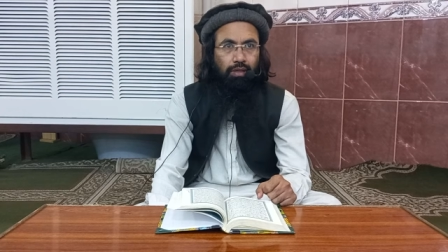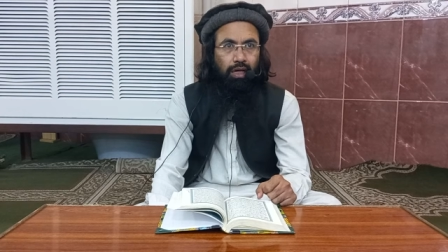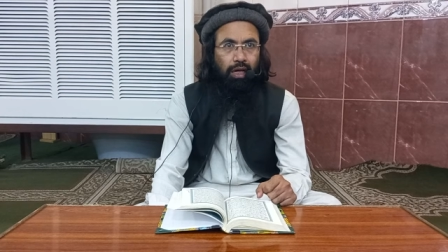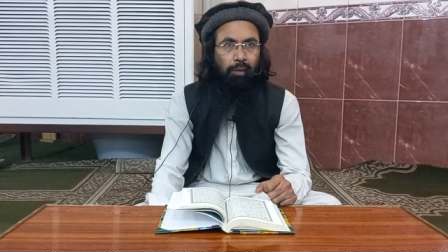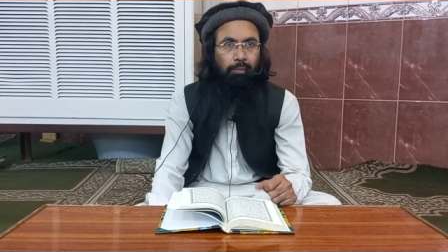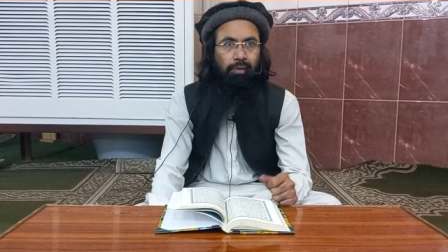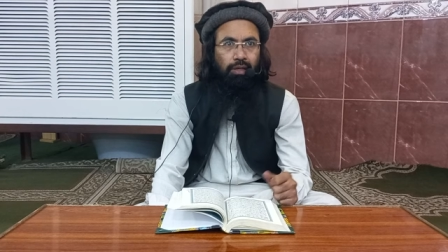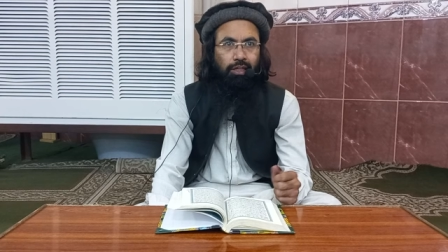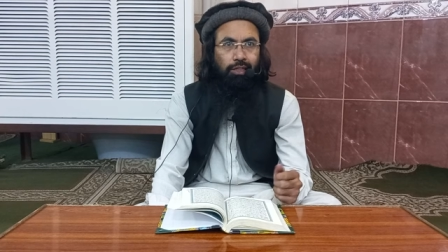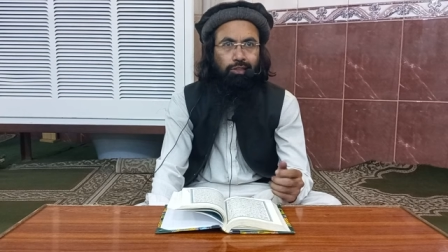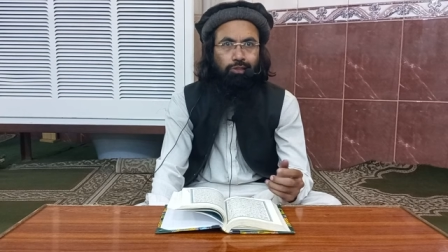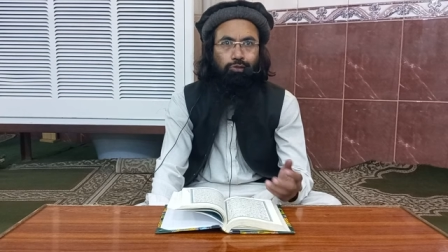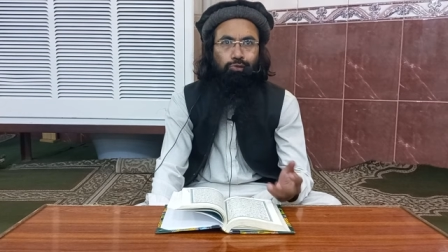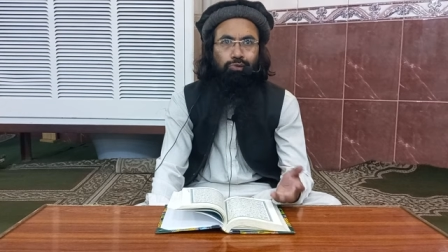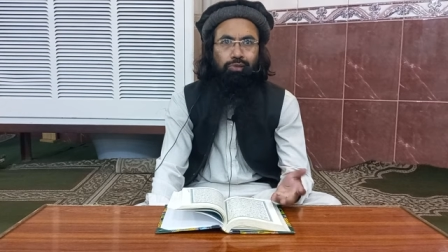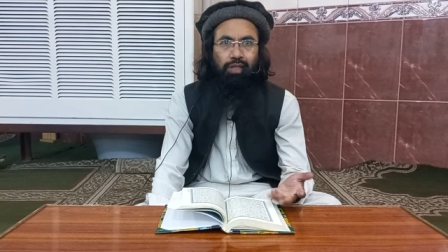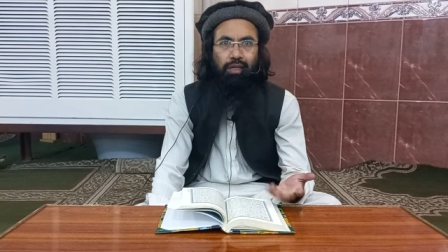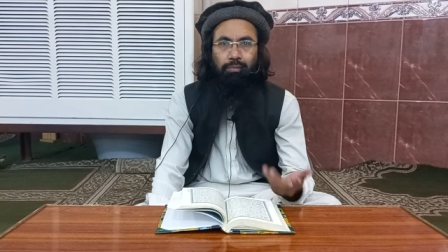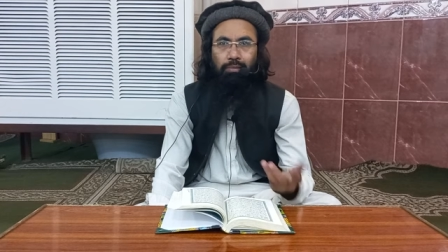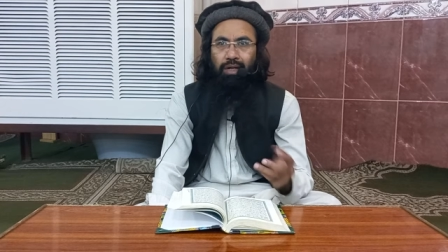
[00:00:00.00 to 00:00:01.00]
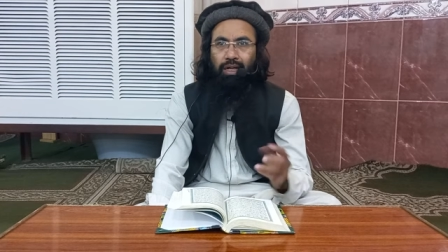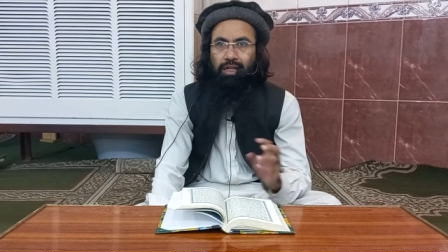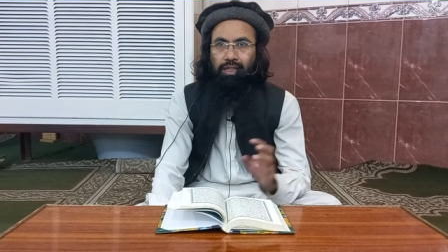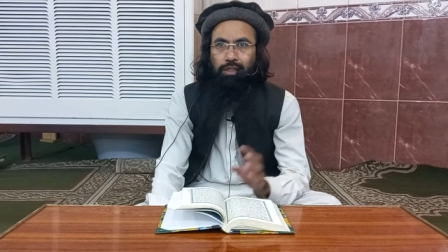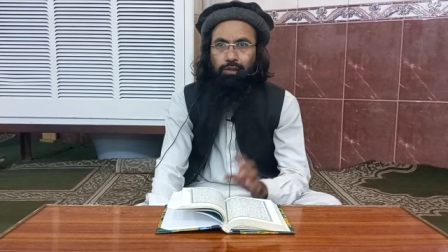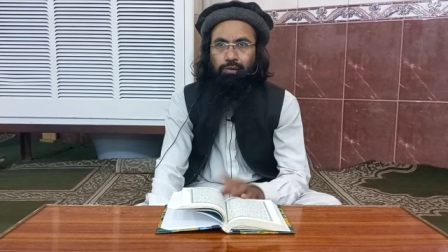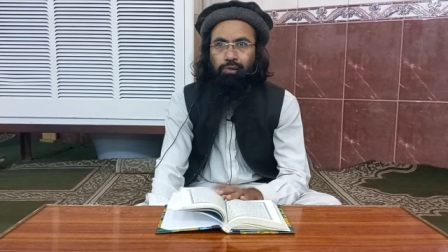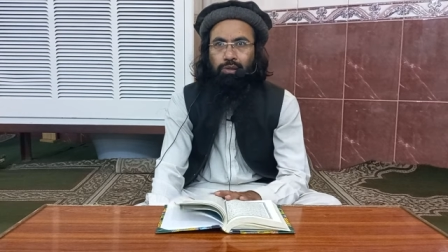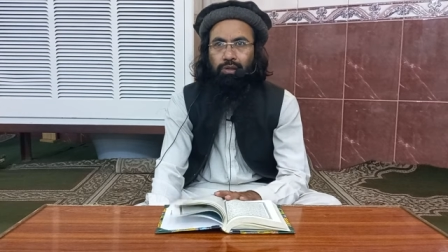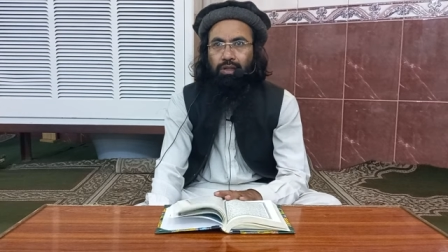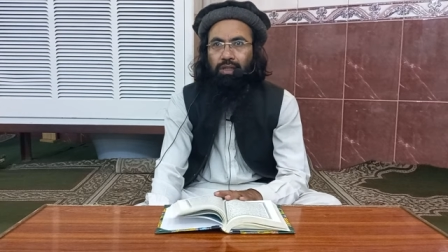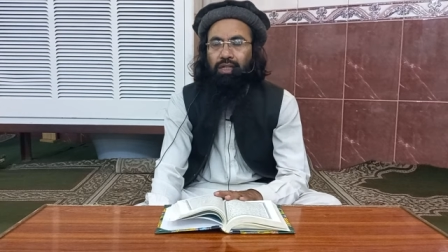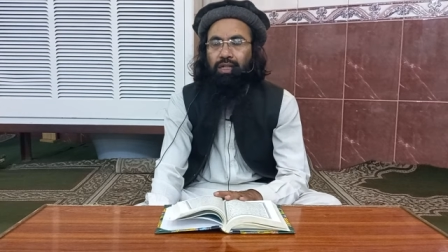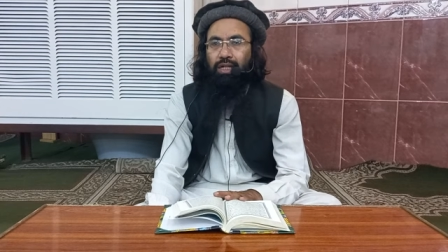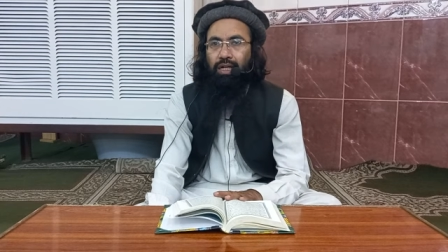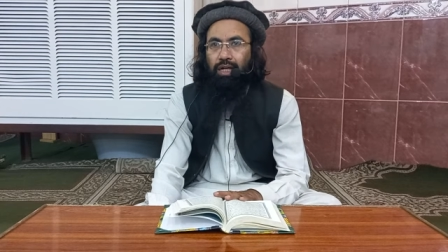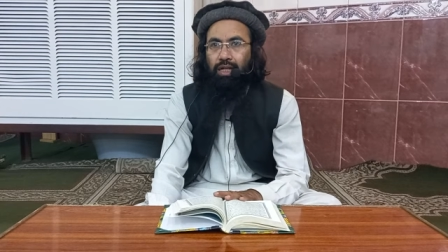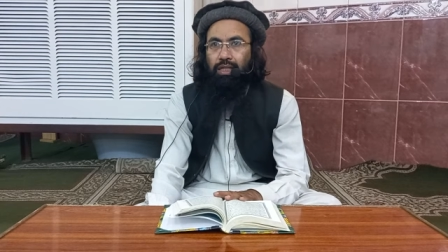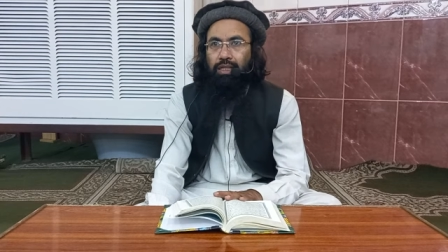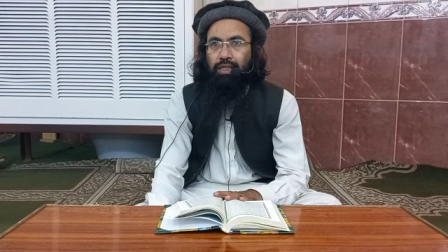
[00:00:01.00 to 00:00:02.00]
हमें जूते मार के उन्होंने
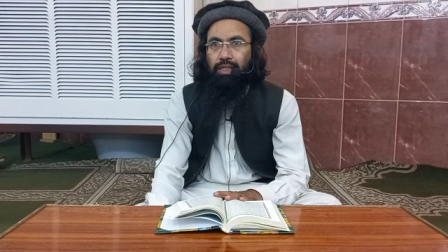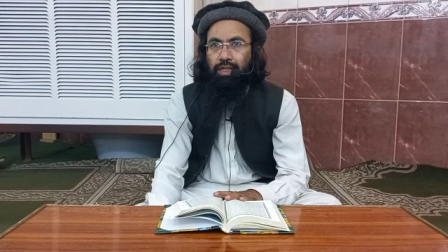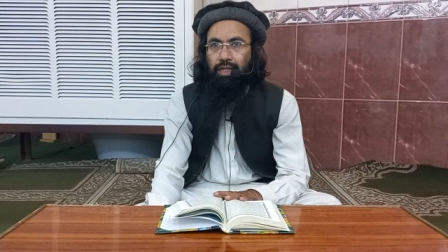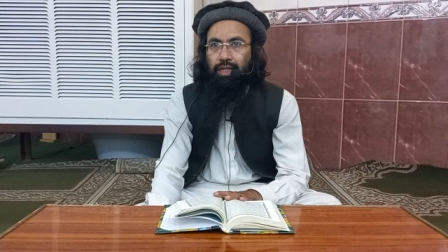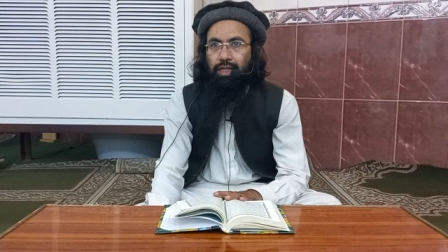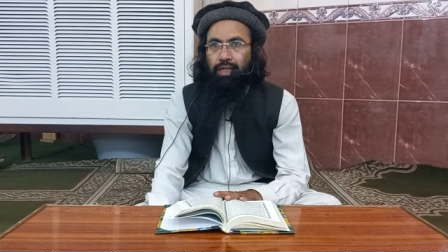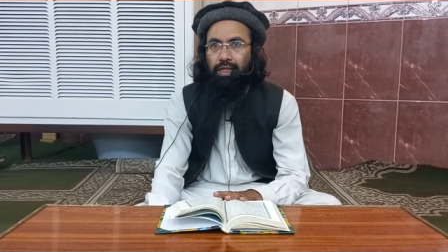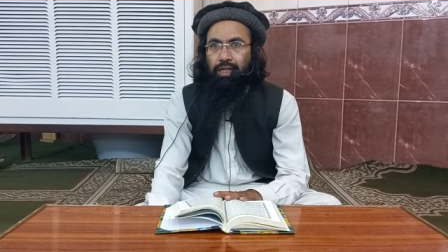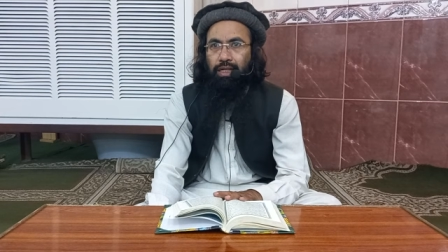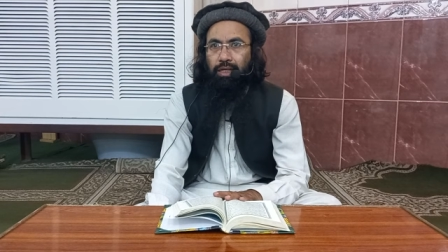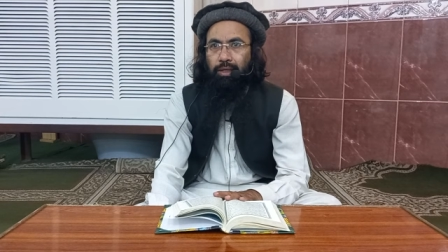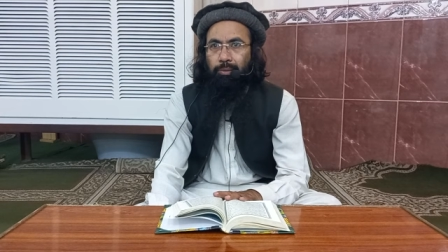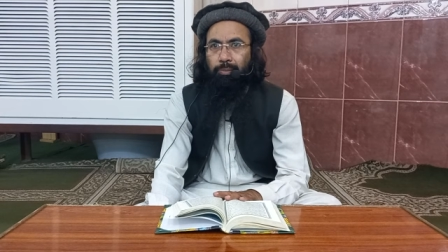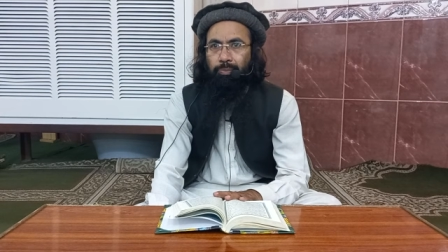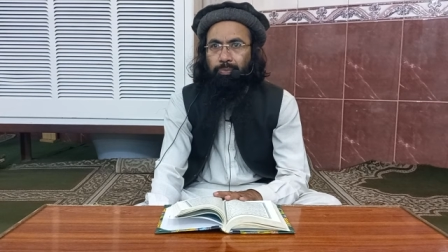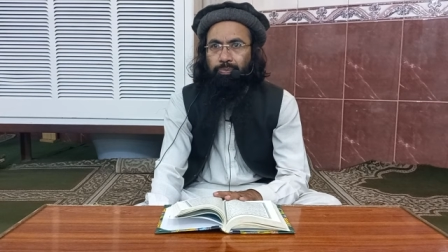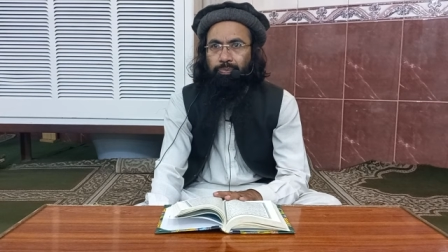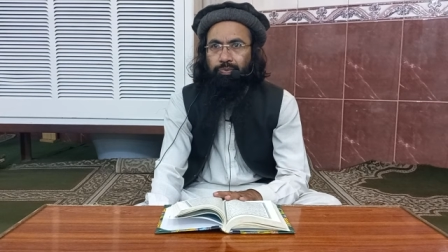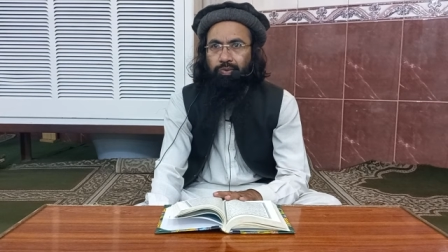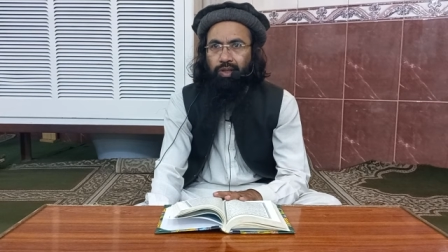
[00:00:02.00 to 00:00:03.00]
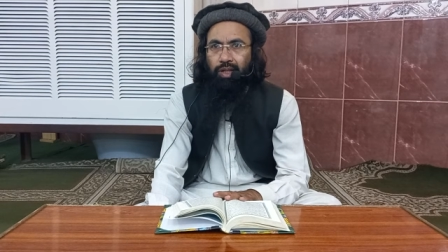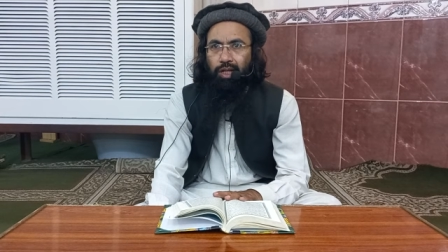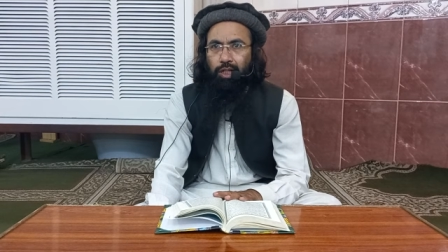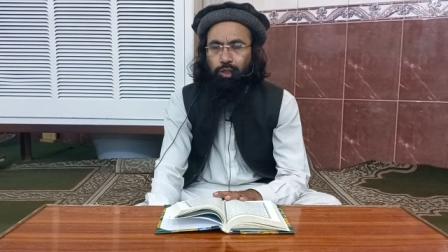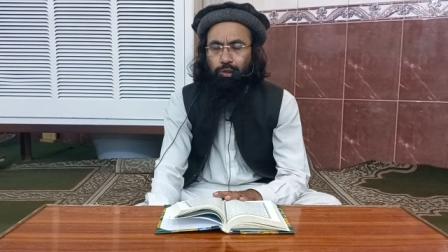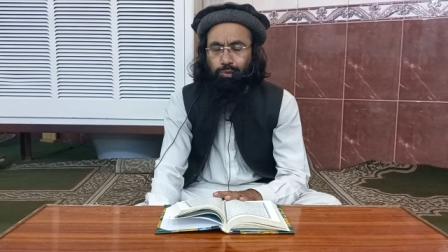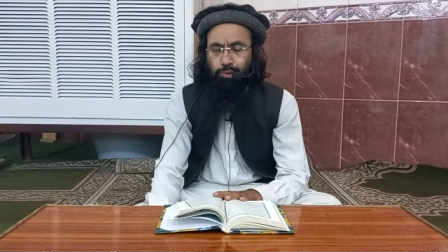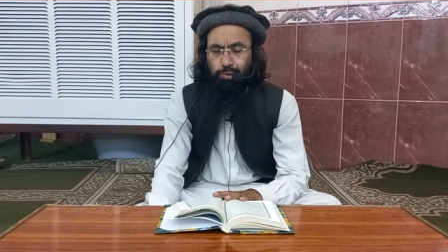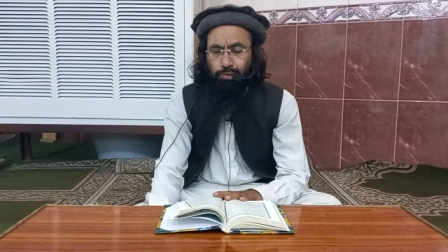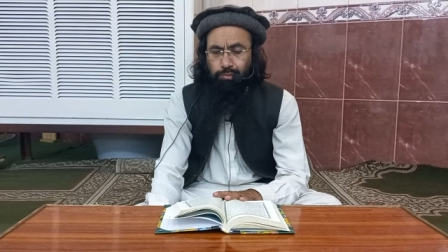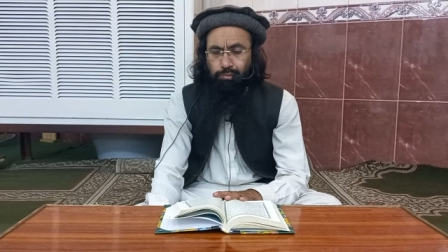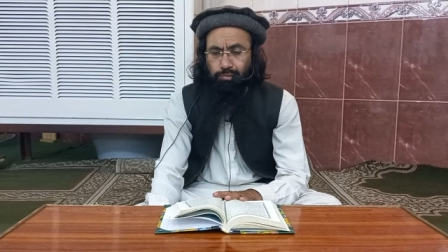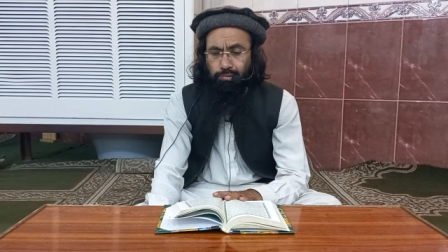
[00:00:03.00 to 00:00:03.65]
निकाल दिया है तो